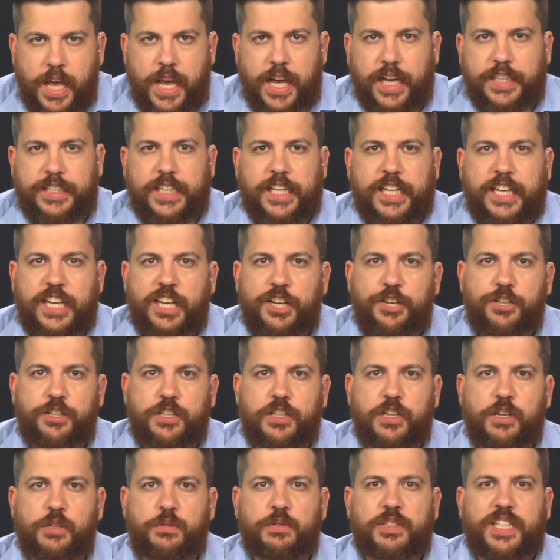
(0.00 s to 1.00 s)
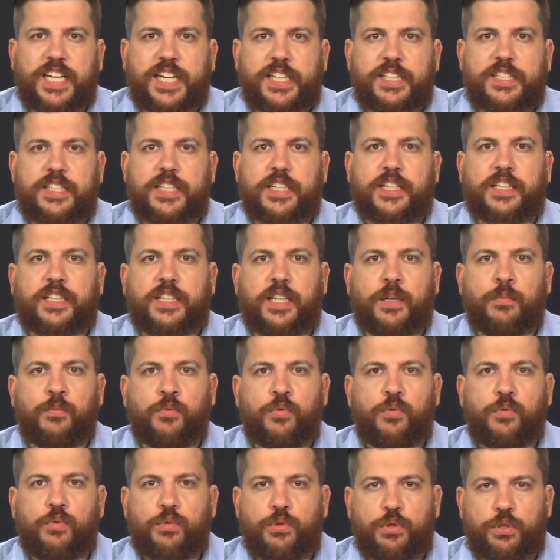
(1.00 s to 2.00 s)
Это отличная иллюстрация к
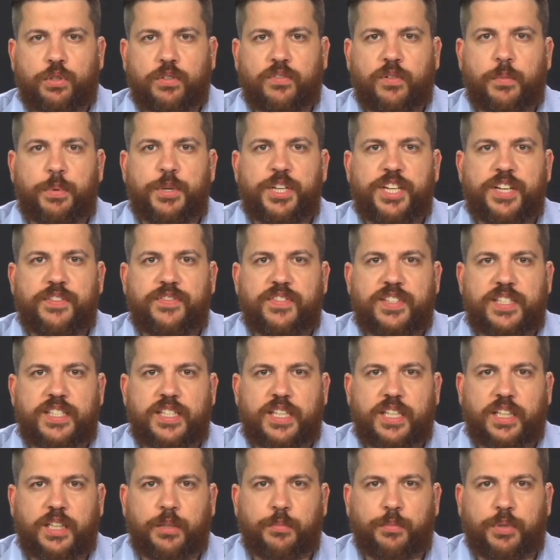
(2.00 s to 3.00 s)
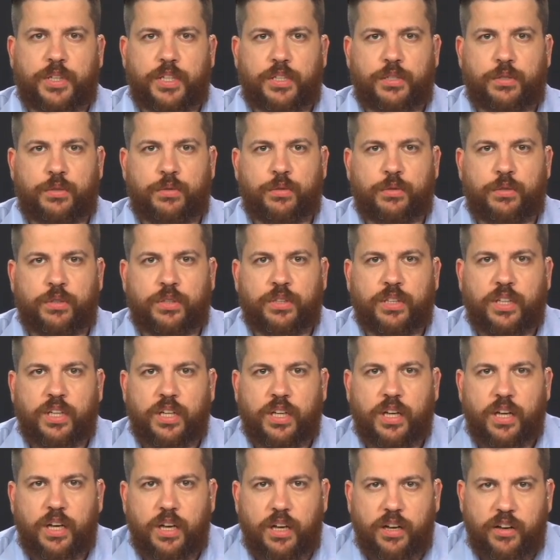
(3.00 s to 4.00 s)
тому, что вообще в целом происходит
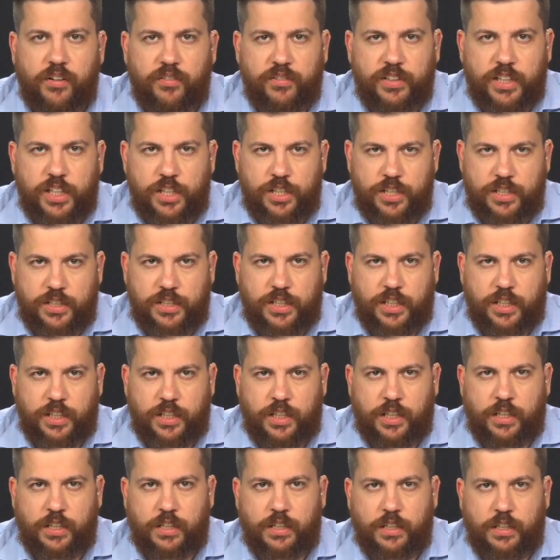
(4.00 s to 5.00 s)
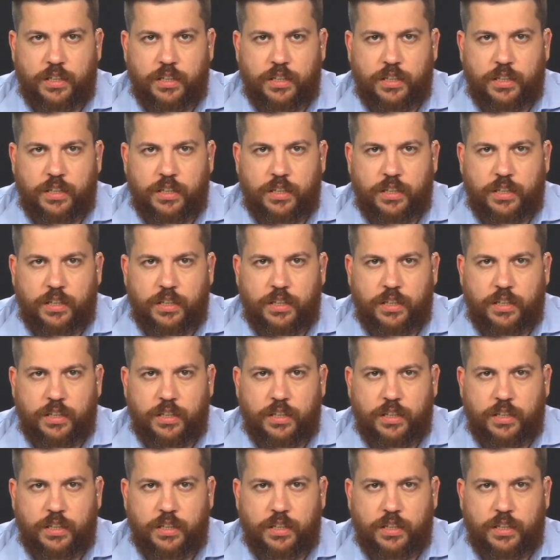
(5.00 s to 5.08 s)
в нашей стране.